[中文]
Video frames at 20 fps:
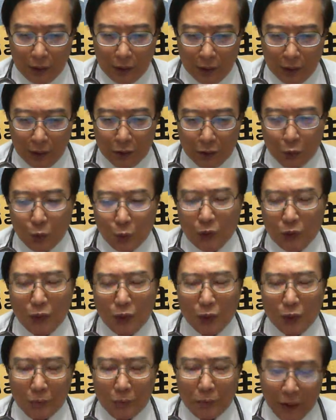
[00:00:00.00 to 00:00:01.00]
啊，军
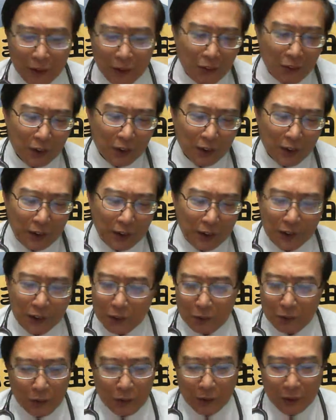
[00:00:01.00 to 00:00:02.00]
长个免讲啊，已
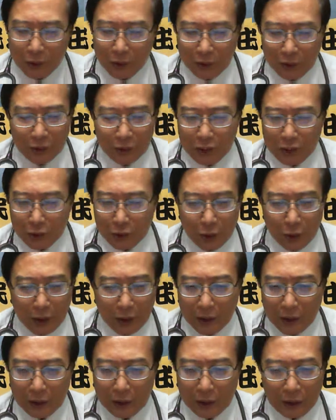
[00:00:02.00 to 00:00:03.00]
经换换过起初
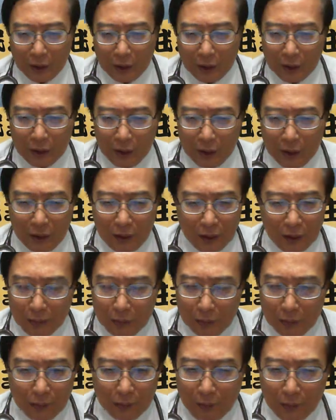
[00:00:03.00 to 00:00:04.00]
啊，已
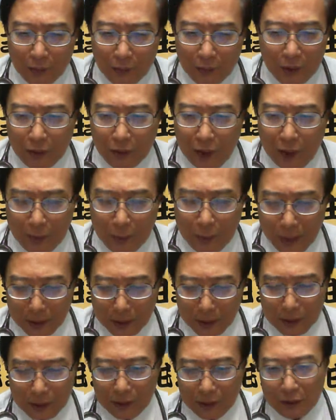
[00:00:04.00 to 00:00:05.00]
经叫阿帕
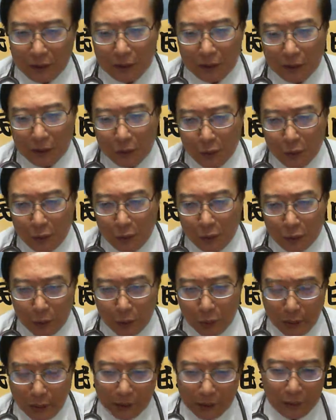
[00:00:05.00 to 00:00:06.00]
奇贵妇
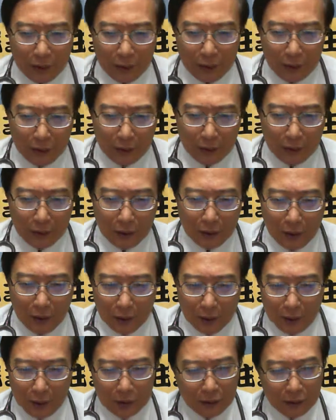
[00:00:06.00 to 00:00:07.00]
团，
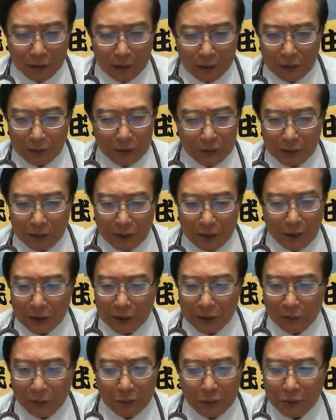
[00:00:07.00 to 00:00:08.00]
啊，即
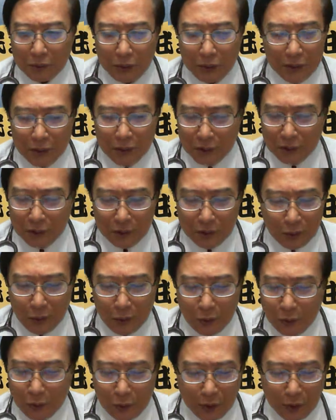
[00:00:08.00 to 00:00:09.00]
差不多眼镜蛇贵
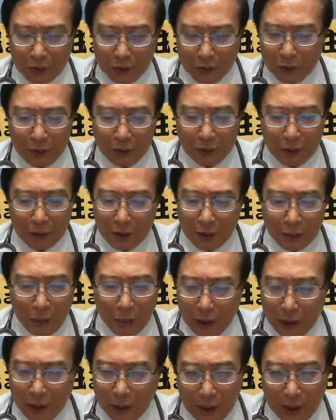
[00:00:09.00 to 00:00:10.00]
妇团吼，
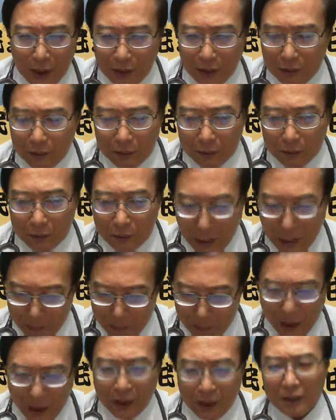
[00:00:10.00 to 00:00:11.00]
拍甲吼打
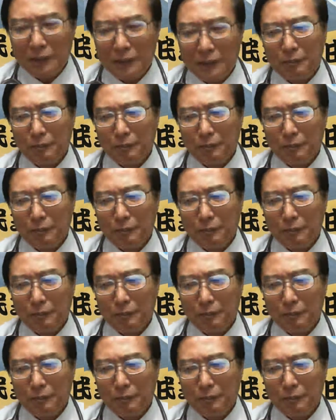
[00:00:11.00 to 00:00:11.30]
趴了，